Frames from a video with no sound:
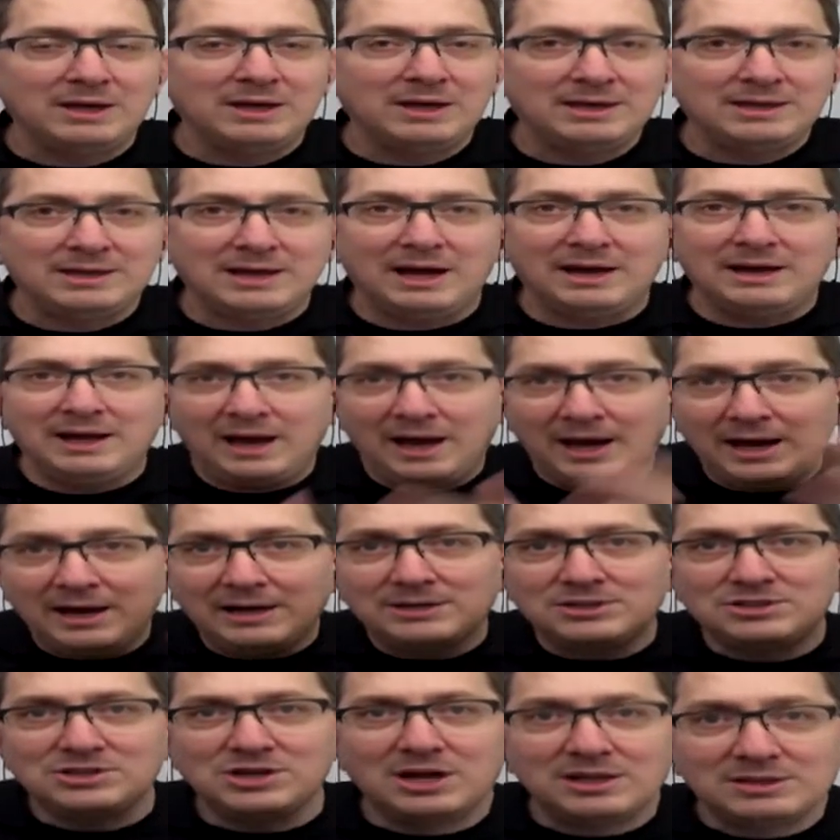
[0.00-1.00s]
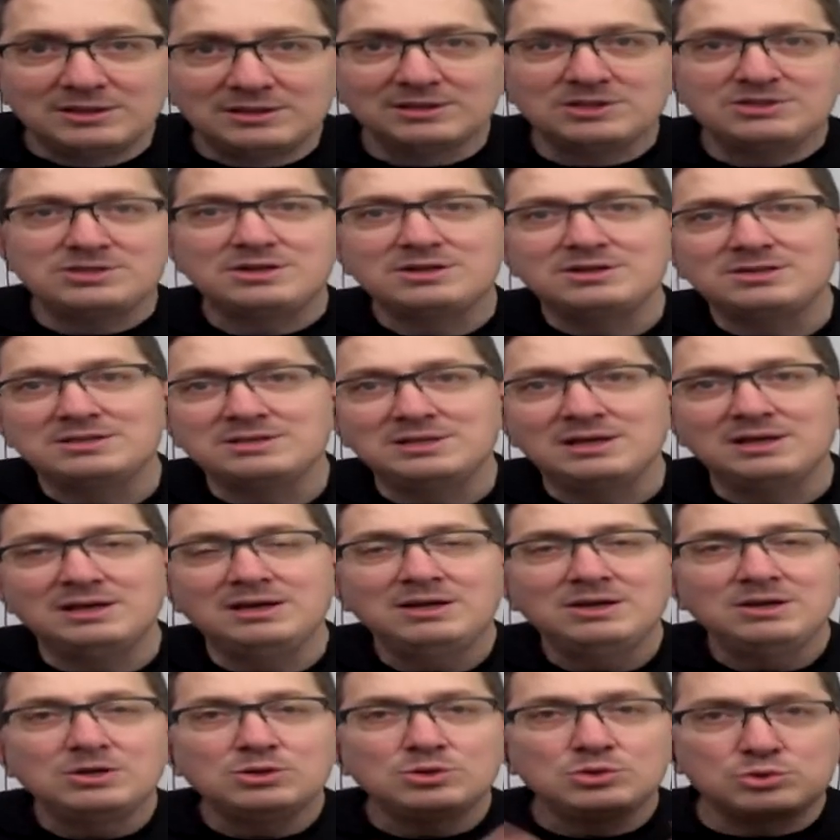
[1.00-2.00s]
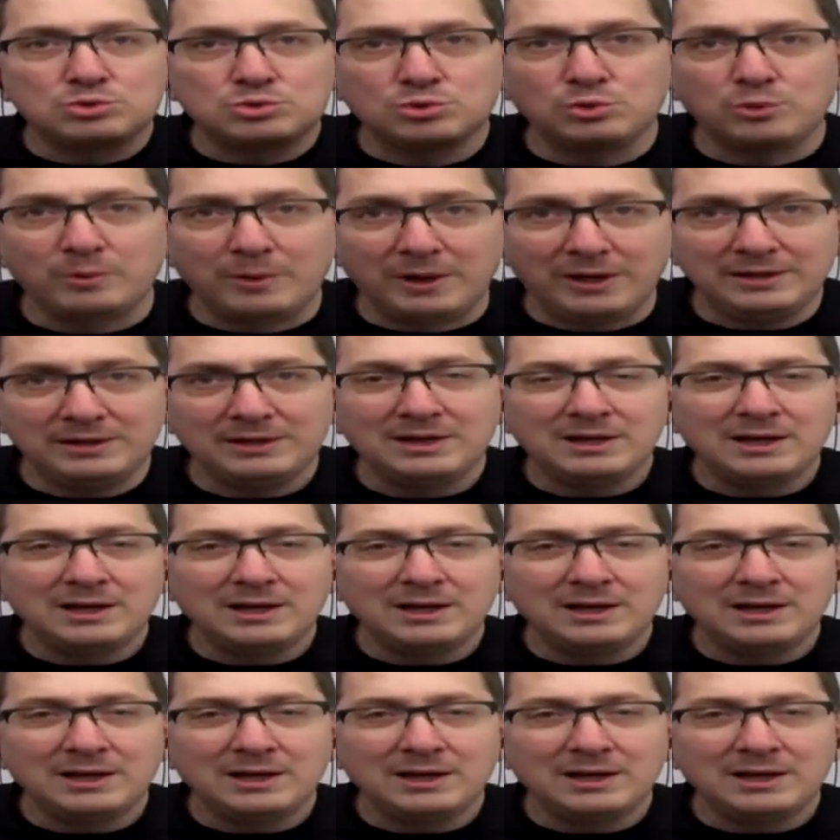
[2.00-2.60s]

Yani her canlının içerisinde su var.